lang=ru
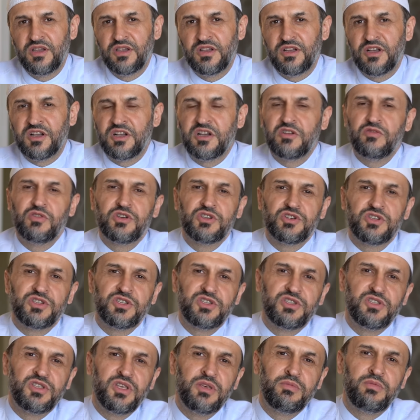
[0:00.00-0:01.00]
какова же
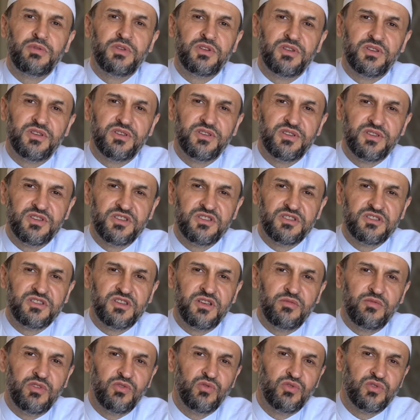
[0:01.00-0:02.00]
степень
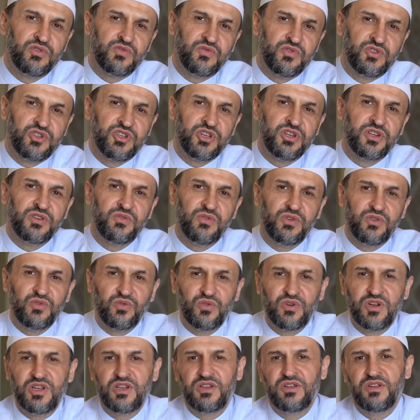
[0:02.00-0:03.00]
самого священного
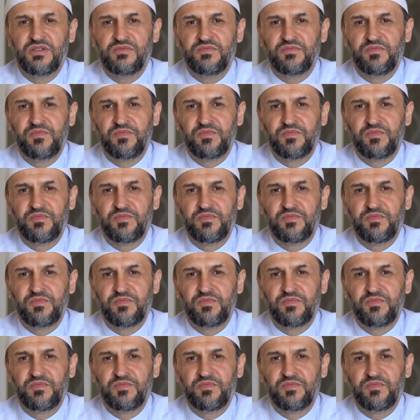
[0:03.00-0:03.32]
Корана?